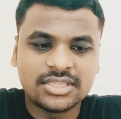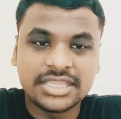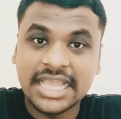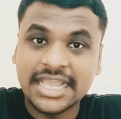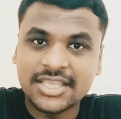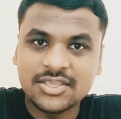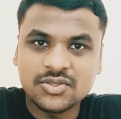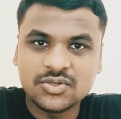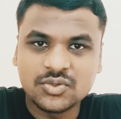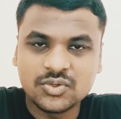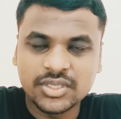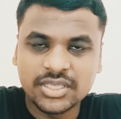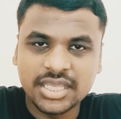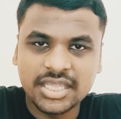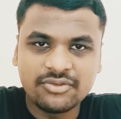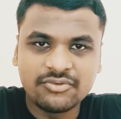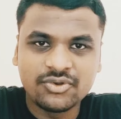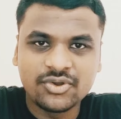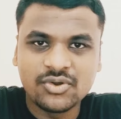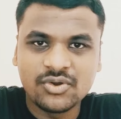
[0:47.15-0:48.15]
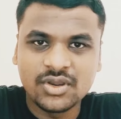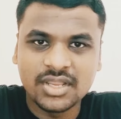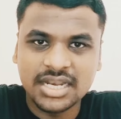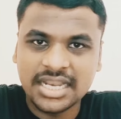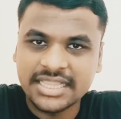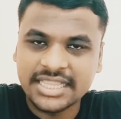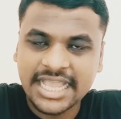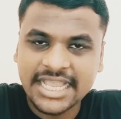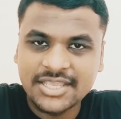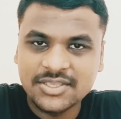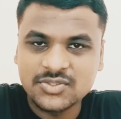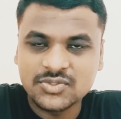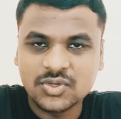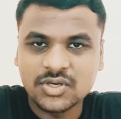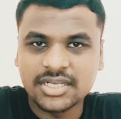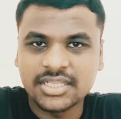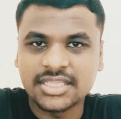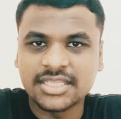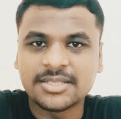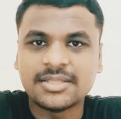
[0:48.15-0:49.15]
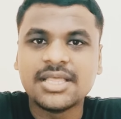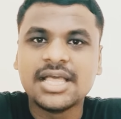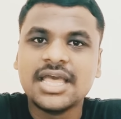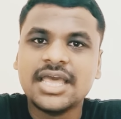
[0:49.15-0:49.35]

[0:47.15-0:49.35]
தேங்க்யூ இவங்க உங்களுக்குலாம் தேங்க்யூ சொல்கிறது